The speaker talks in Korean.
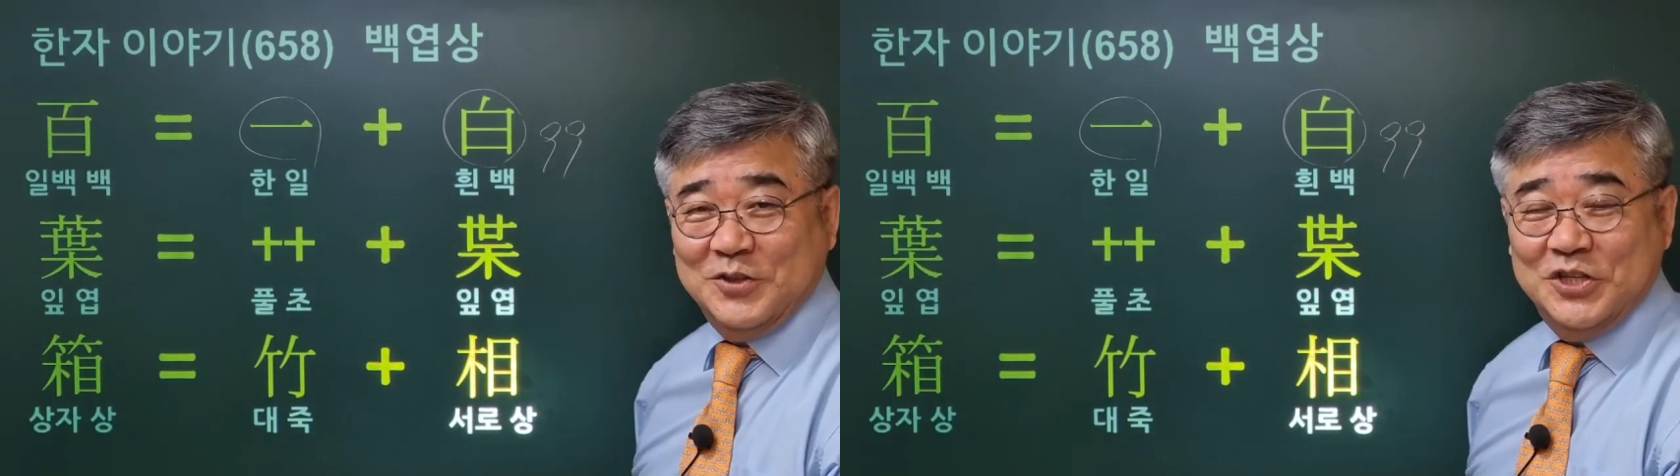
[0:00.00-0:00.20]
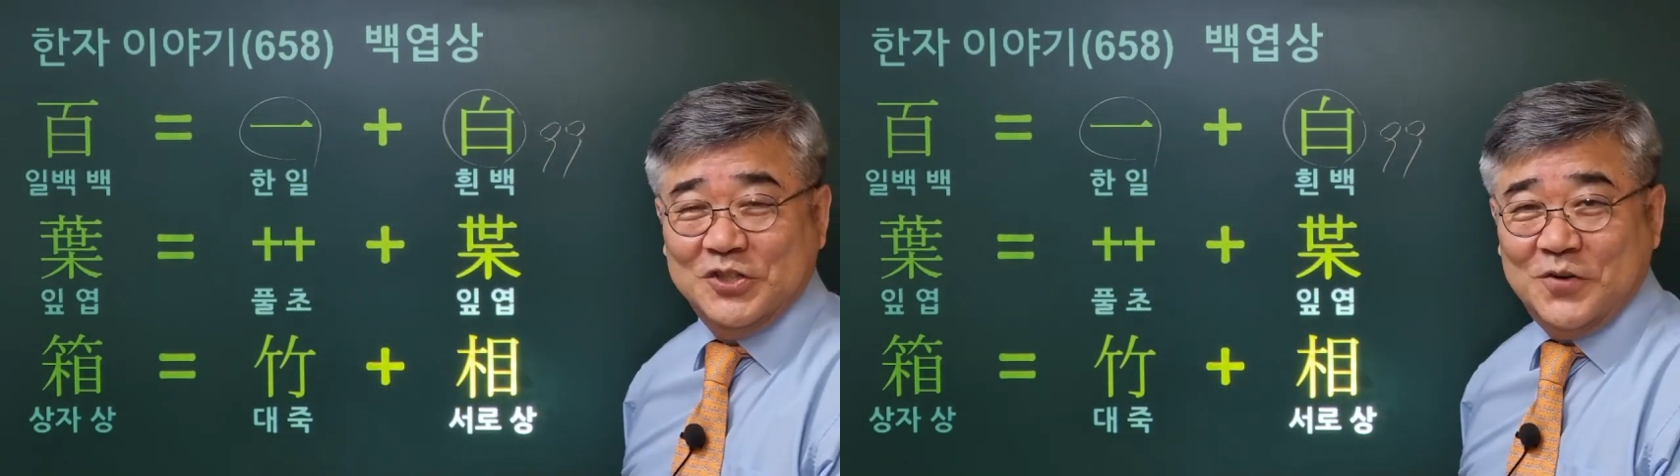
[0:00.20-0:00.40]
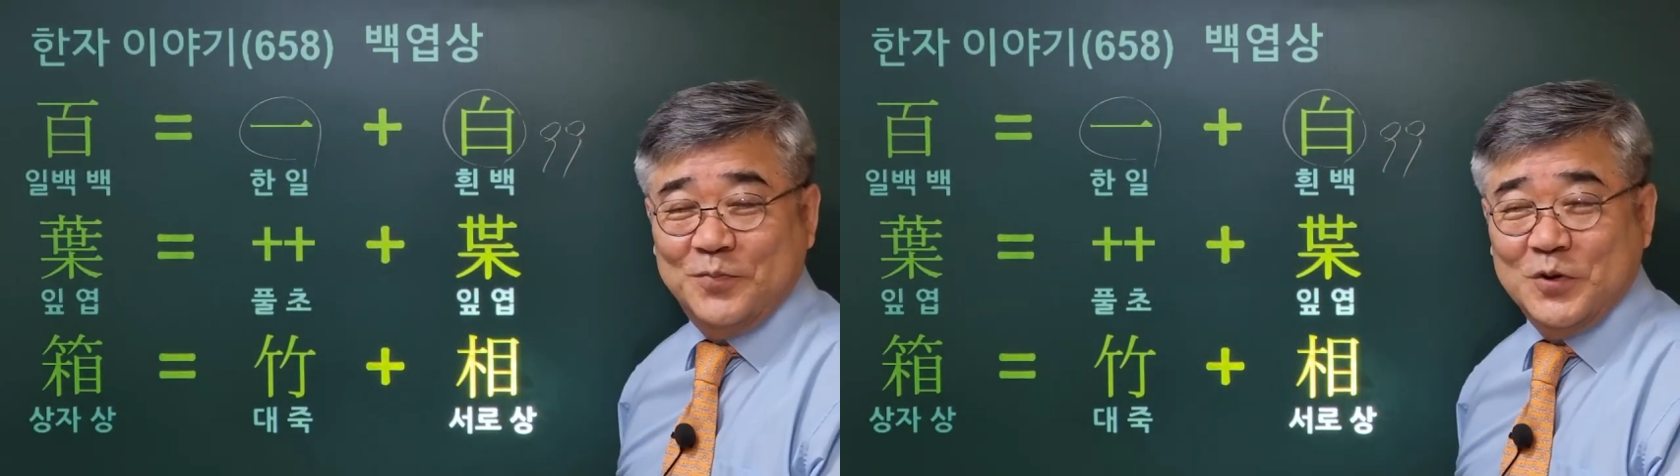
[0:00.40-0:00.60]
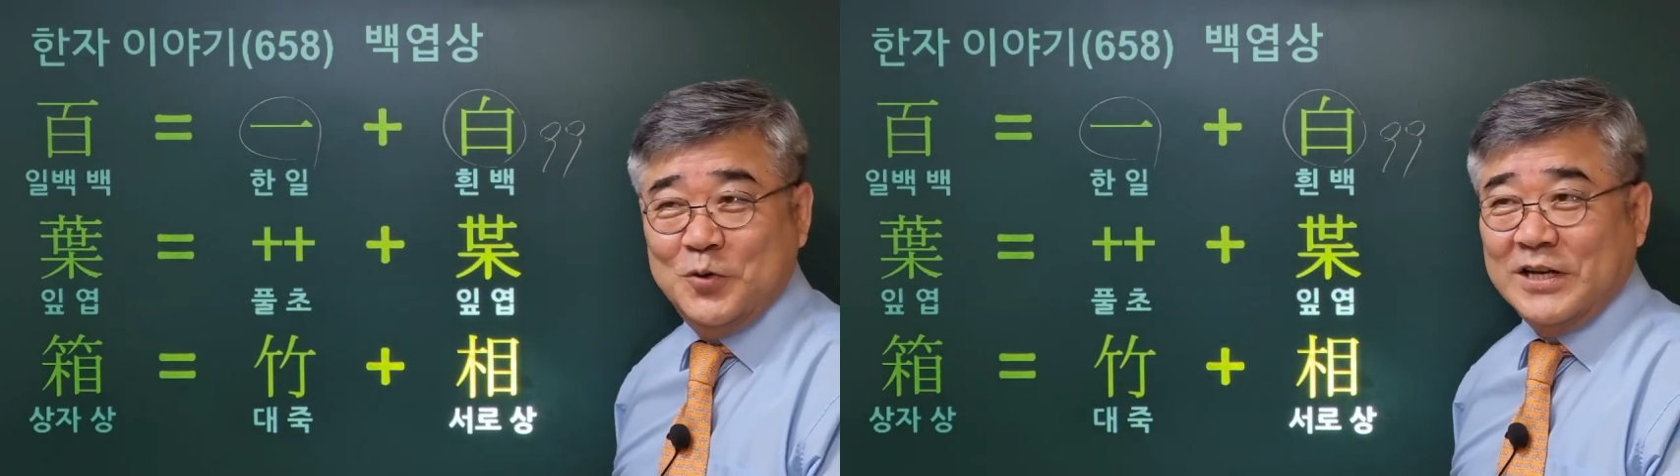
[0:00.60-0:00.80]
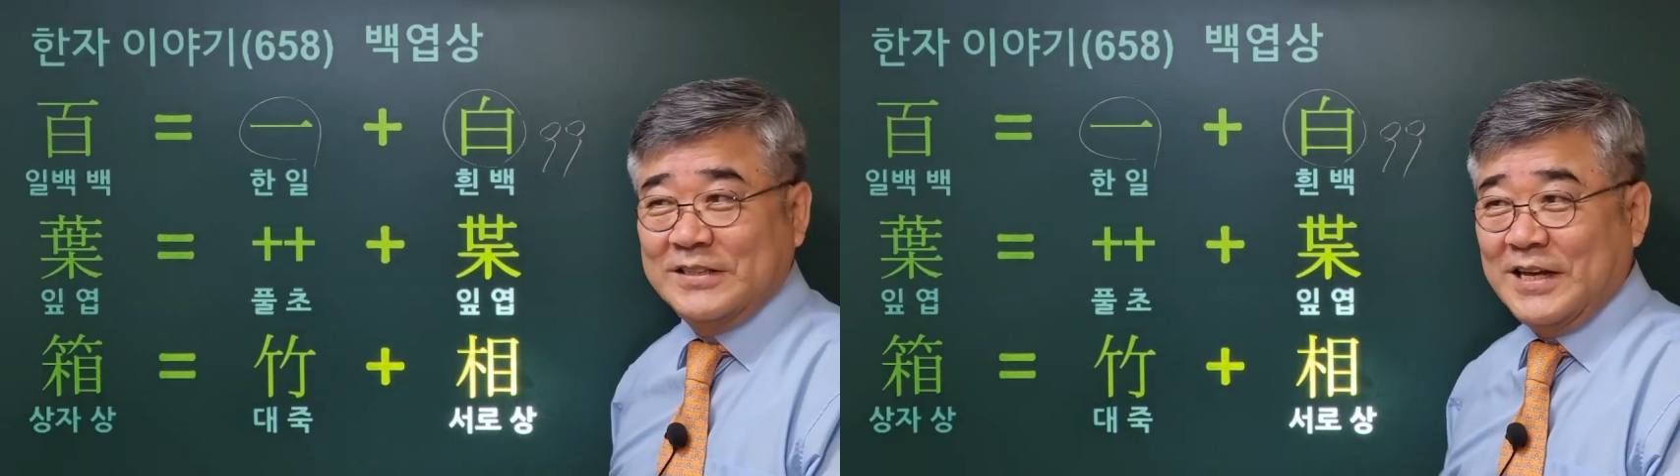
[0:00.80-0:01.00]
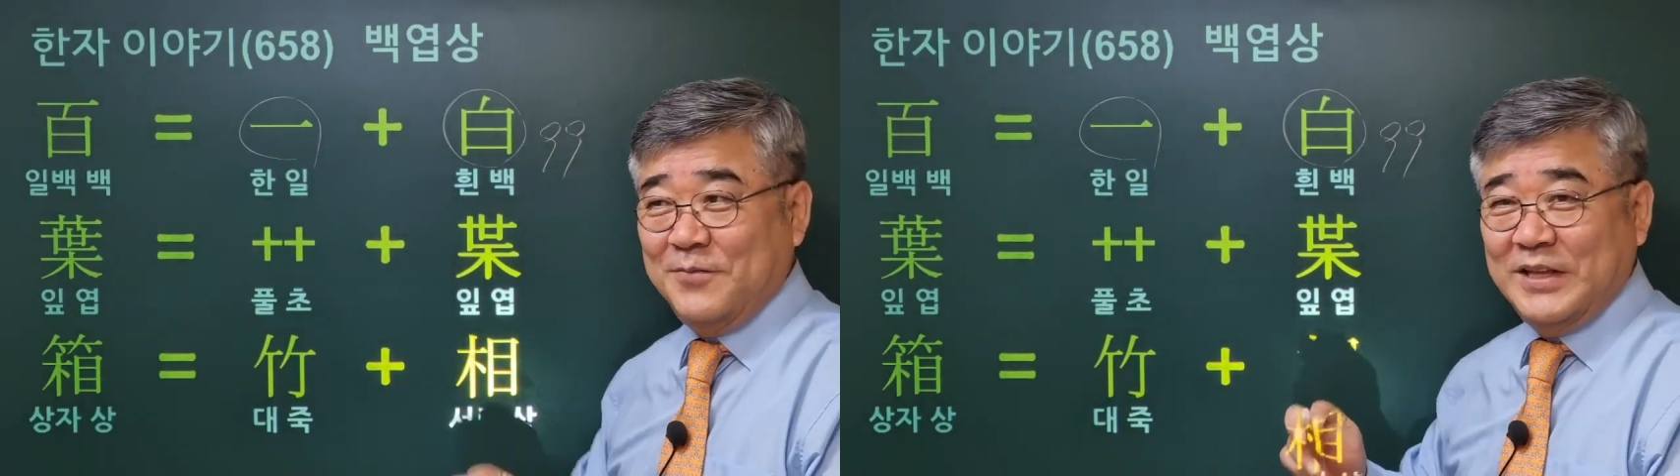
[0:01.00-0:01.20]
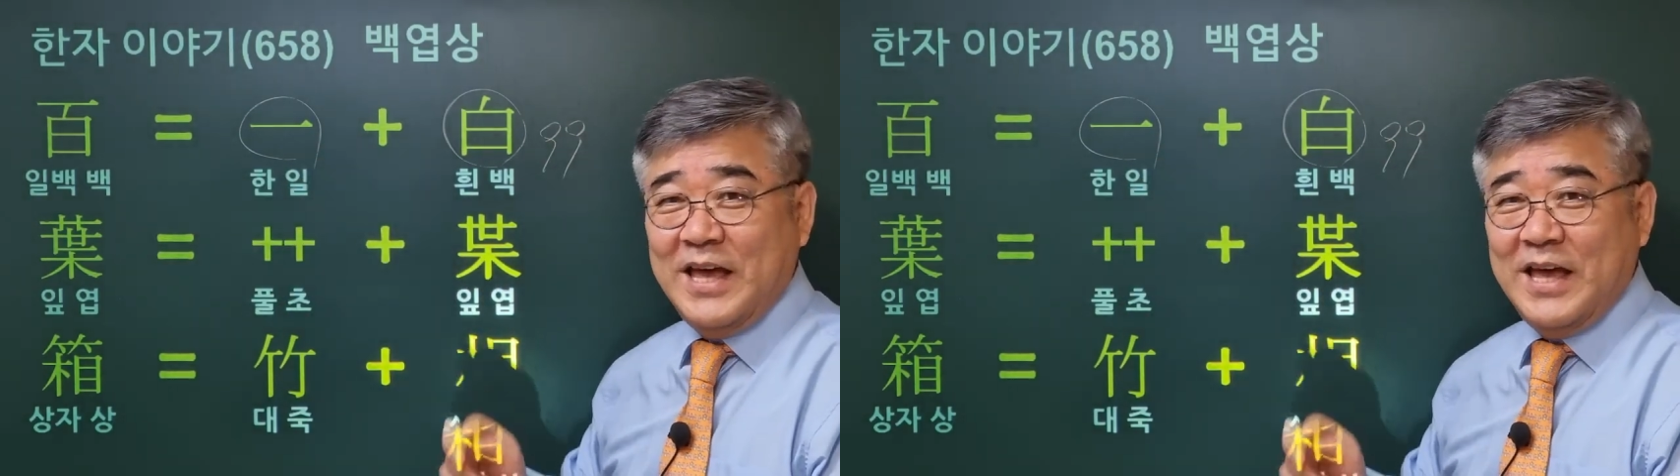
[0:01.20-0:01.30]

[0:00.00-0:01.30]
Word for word: 때도 있죠. 우리가 사람이